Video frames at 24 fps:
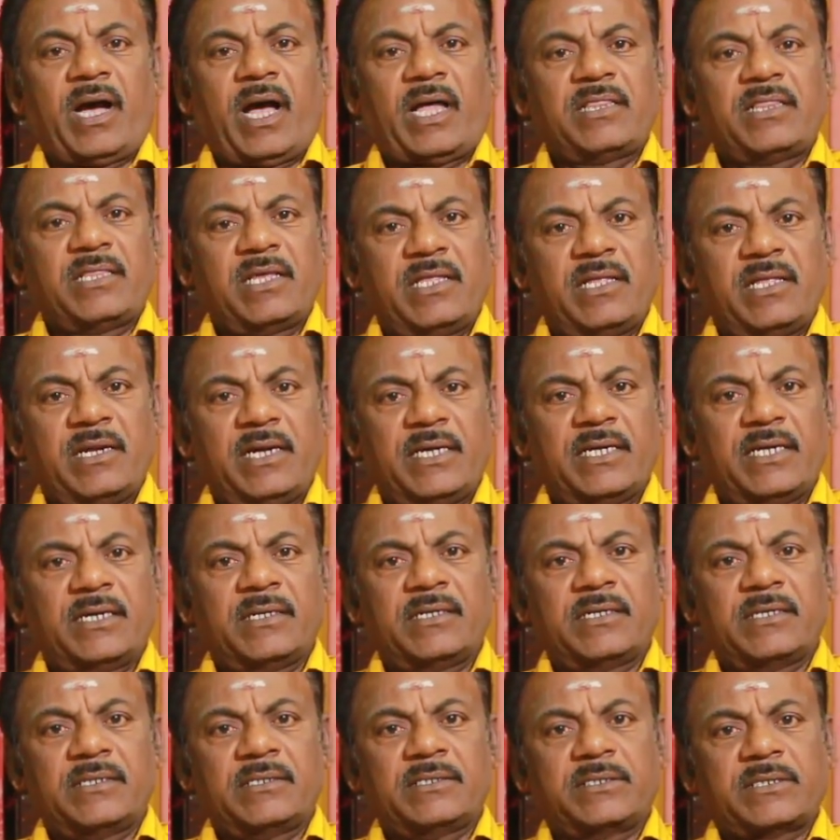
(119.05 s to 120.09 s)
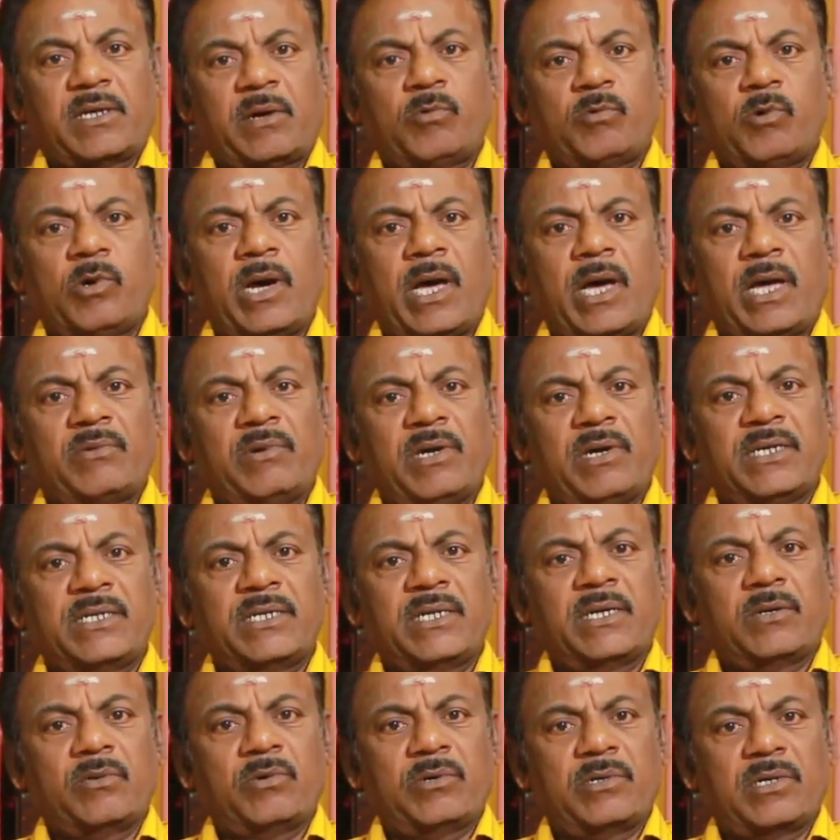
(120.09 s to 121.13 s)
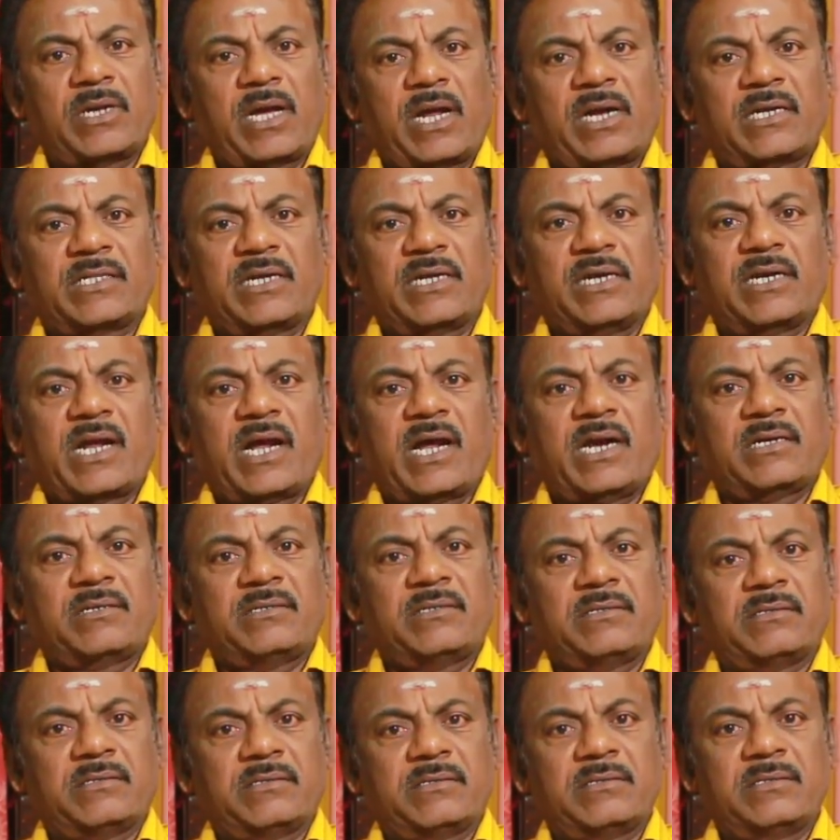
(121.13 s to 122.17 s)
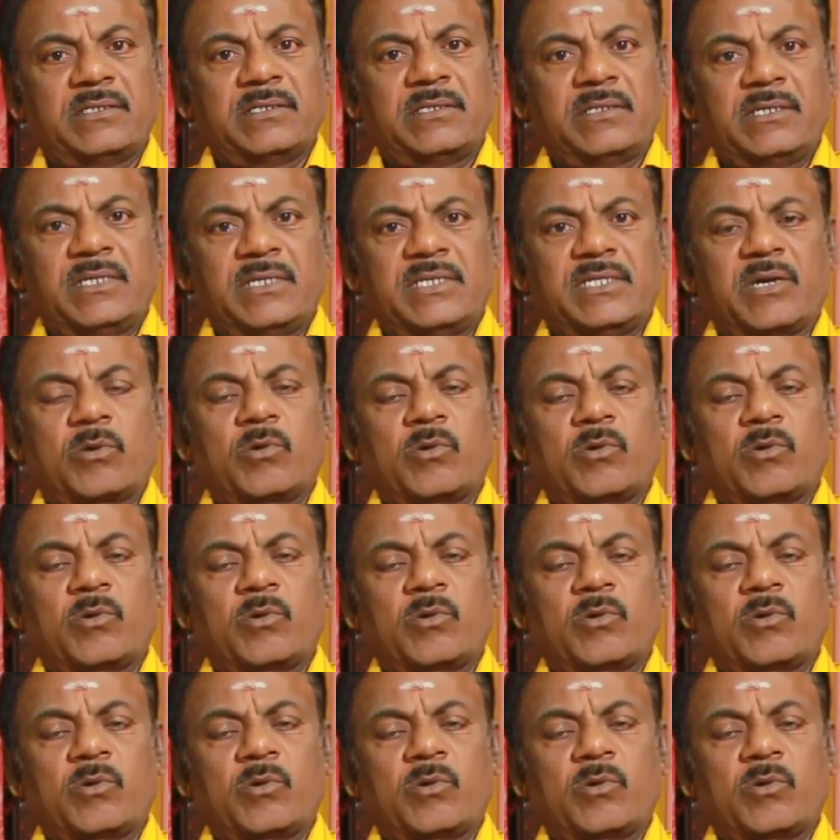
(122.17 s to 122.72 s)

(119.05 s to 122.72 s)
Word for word: அந்த இதில் சமூக ஆர்வலருங்கிற ஒரு காரணத்தில் நானும் இதை